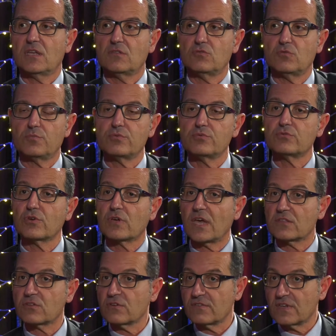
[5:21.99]
de plus de
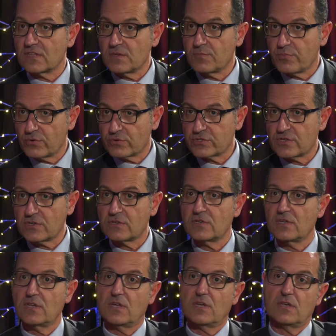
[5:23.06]
90%
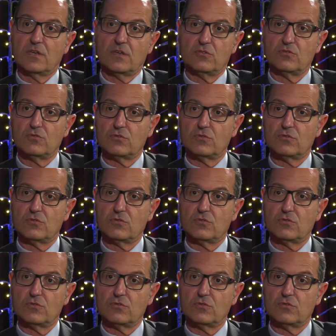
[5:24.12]
de,